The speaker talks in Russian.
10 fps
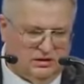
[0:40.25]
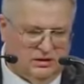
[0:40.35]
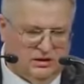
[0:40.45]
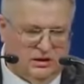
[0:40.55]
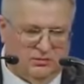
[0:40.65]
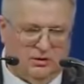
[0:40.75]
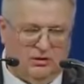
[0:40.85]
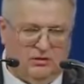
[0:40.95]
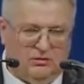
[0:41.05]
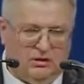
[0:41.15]
же,
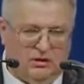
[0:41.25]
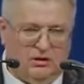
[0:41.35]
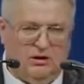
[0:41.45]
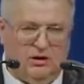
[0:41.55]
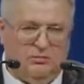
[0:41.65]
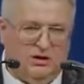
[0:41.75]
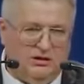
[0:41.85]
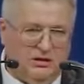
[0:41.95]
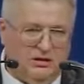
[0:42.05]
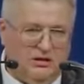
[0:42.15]
определенные
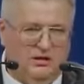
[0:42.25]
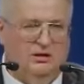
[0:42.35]
обиды,